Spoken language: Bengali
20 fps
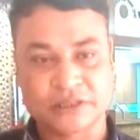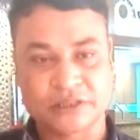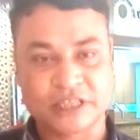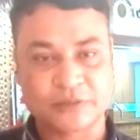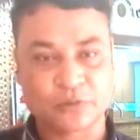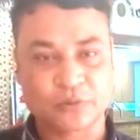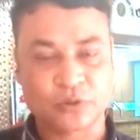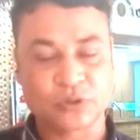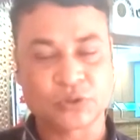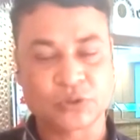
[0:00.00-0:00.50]
যে
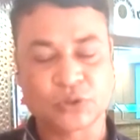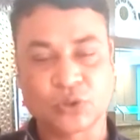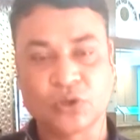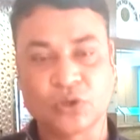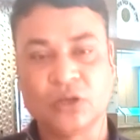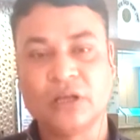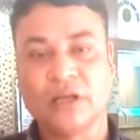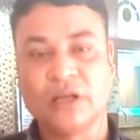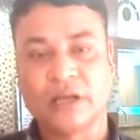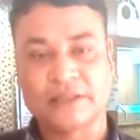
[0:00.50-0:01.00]
শেষ পর্যন্ত
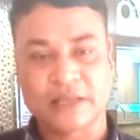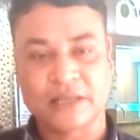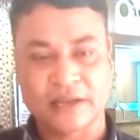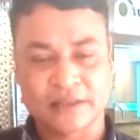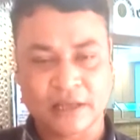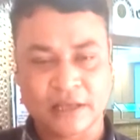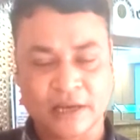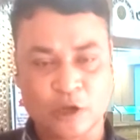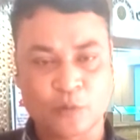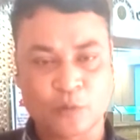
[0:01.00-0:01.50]

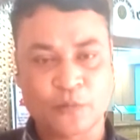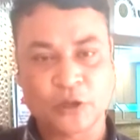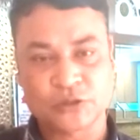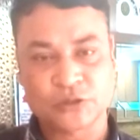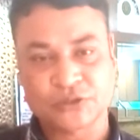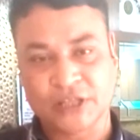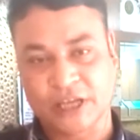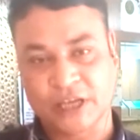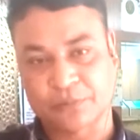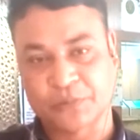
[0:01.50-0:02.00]
তারা যারা
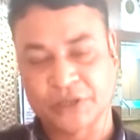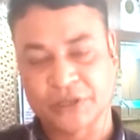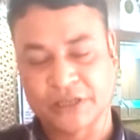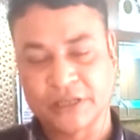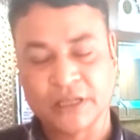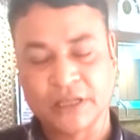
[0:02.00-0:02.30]
অব্যাহত থাকবে